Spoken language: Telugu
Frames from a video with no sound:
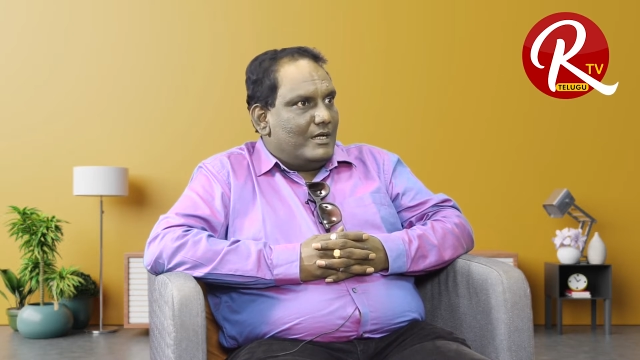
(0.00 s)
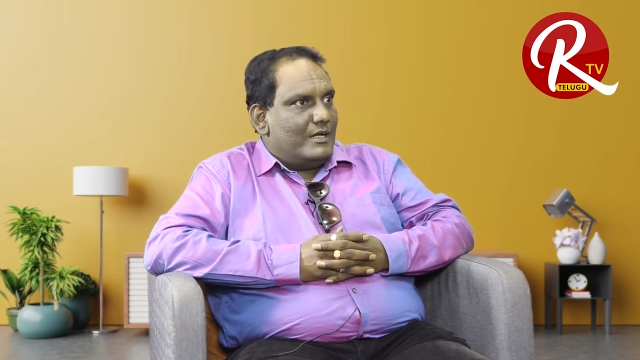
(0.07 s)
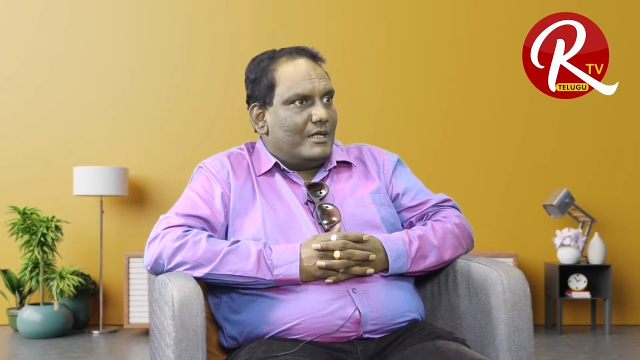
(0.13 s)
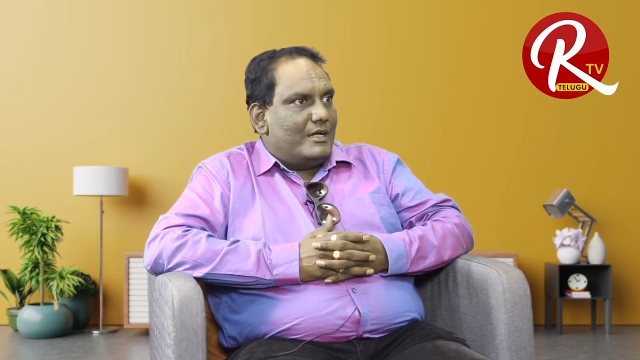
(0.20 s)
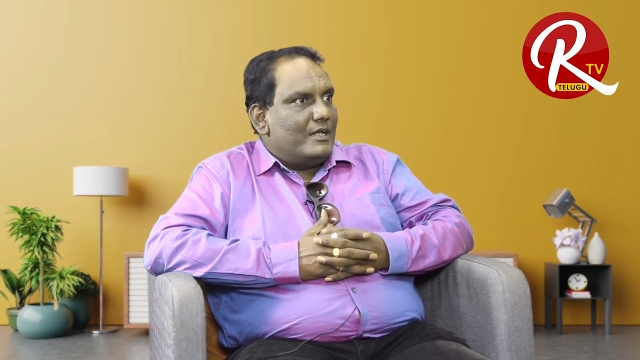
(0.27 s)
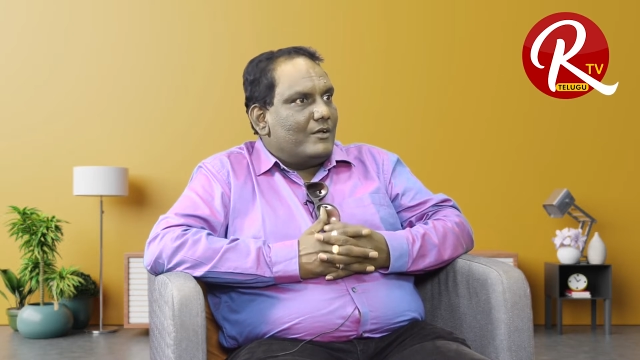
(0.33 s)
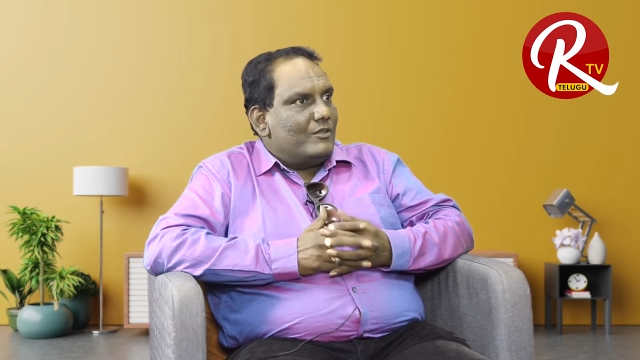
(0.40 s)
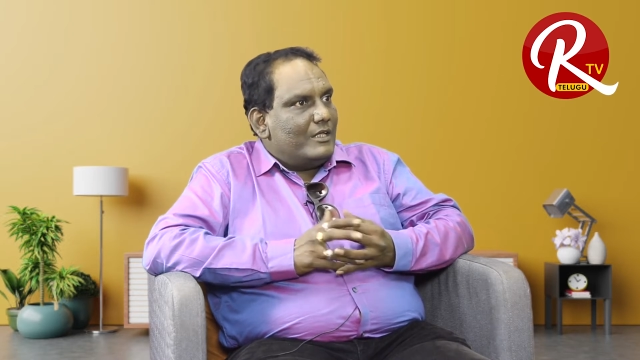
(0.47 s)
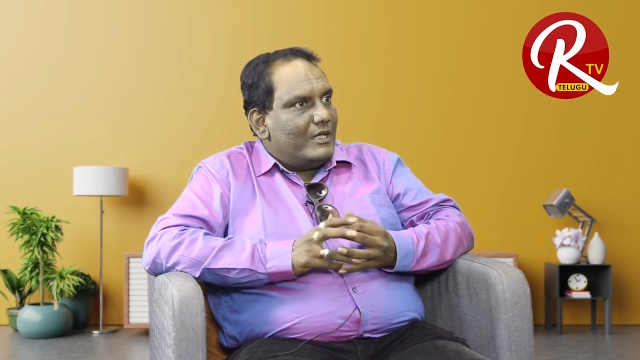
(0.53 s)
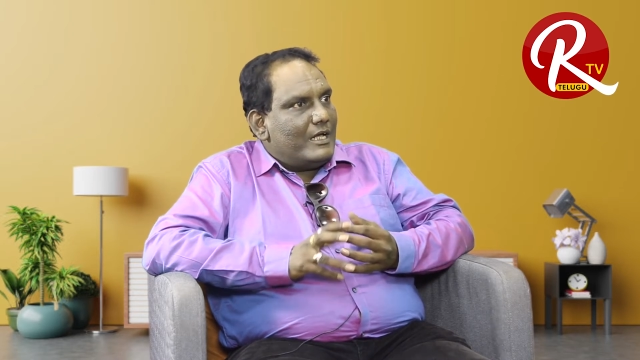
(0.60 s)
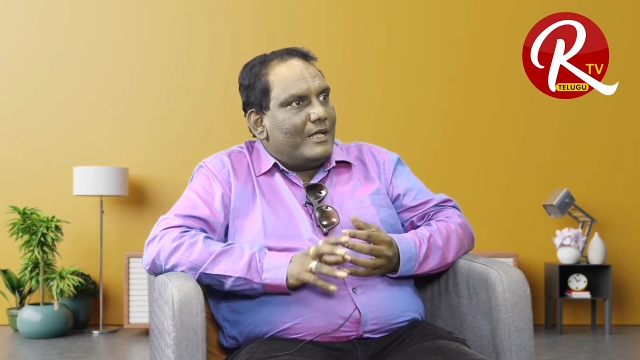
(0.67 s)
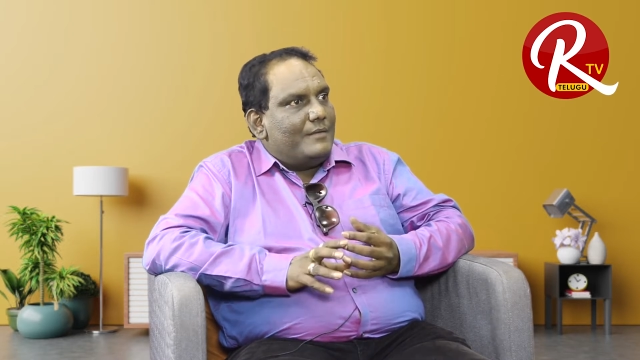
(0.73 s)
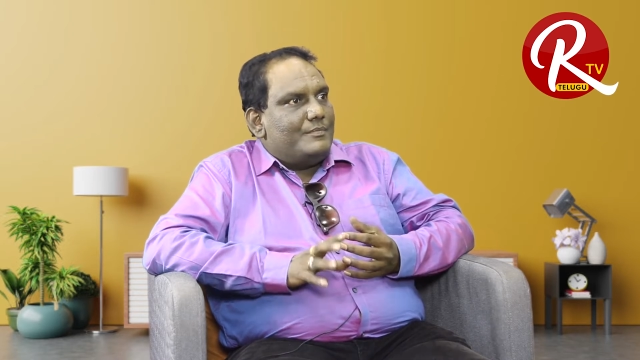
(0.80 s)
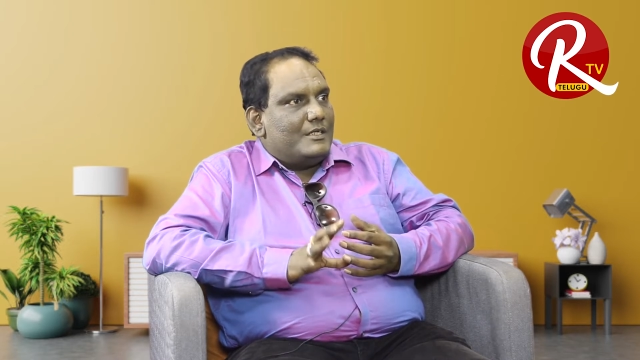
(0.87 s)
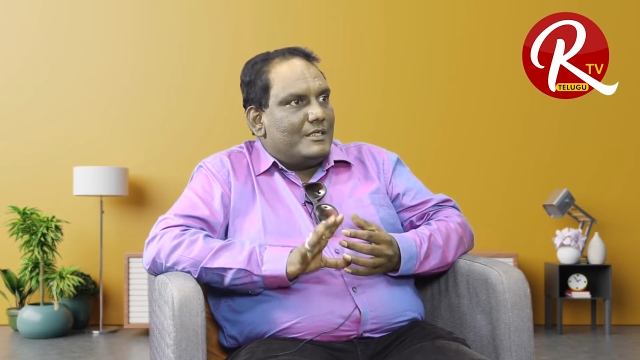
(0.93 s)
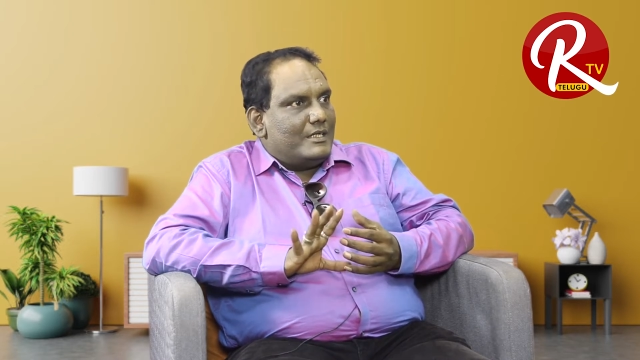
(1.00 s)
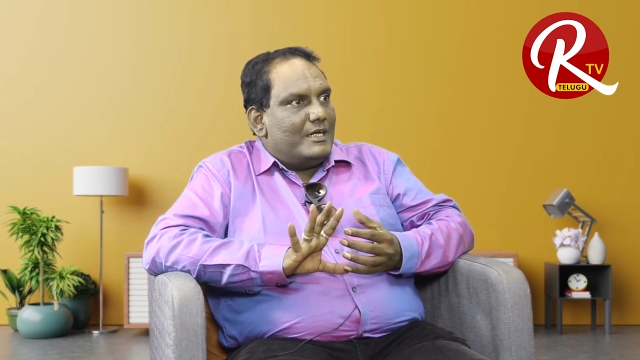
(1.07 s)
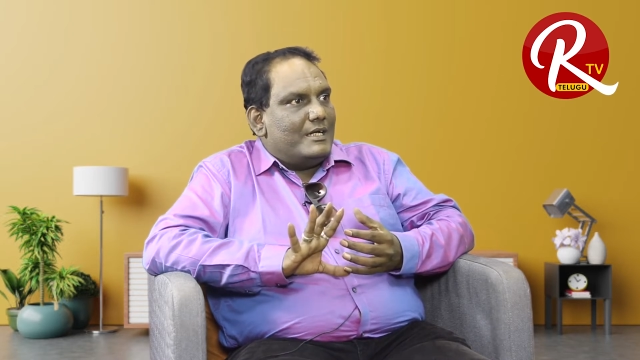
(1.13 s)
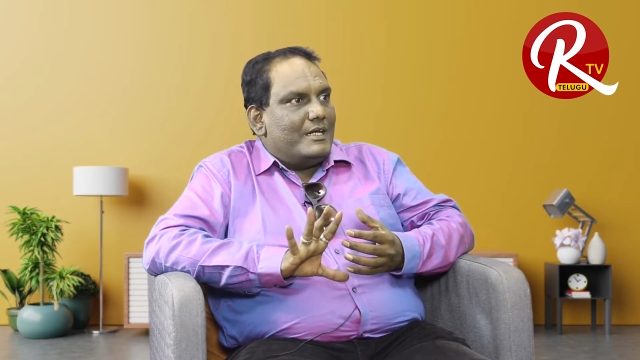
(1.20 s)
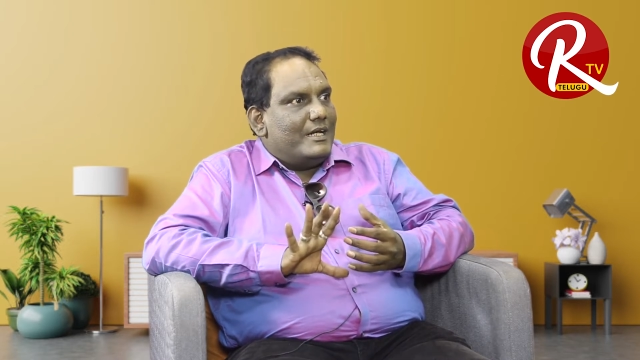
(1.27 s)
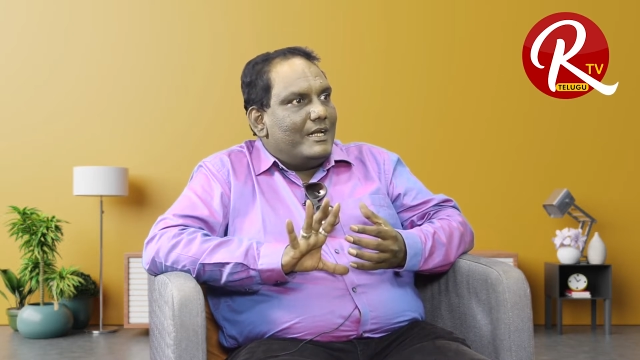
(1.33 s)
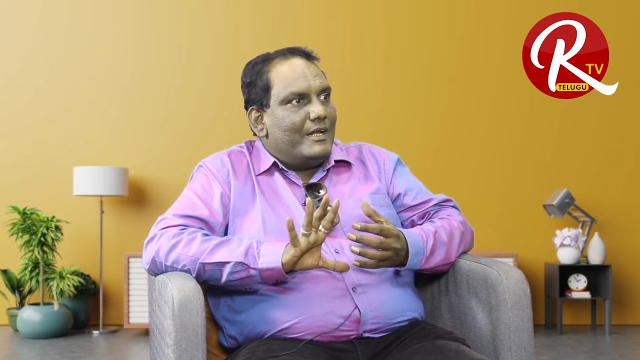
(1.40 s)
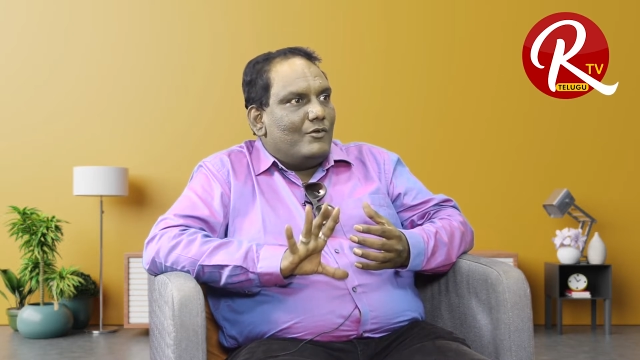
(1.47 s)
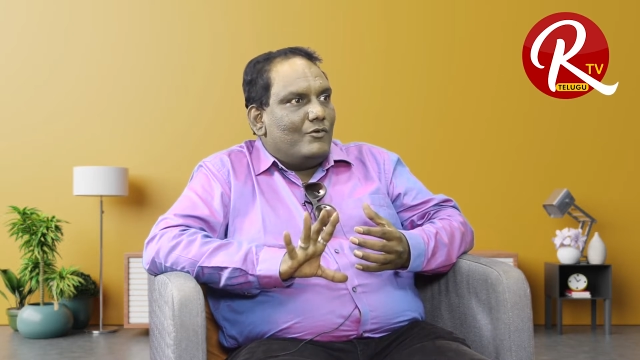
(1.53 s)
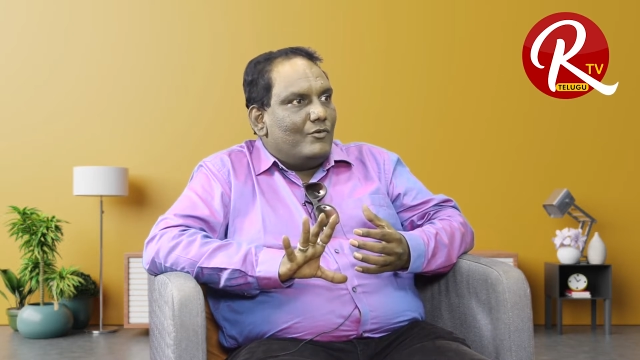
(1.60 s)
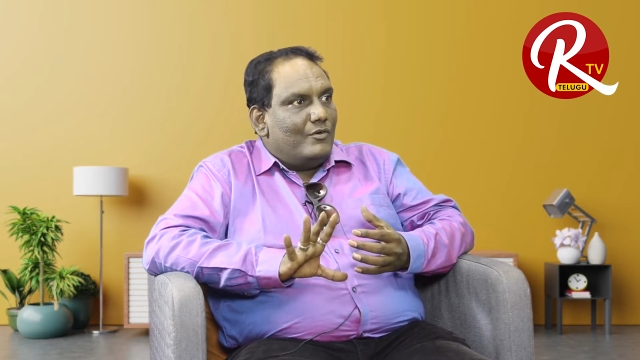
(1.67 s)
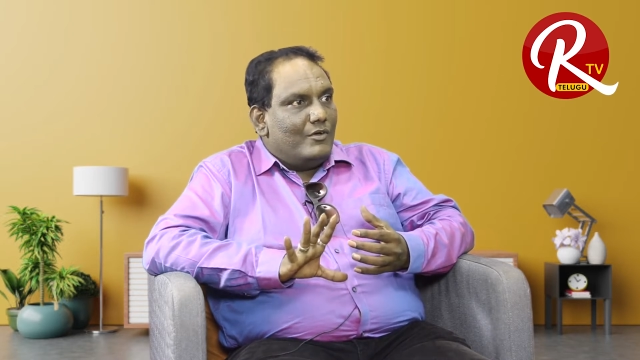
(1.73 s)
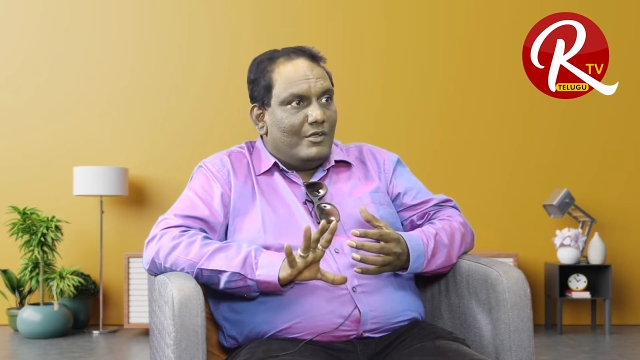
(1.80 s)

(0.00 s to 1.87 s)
బాగా అంటే కొద్దిగా హైప్ చేశారు అంటే నేను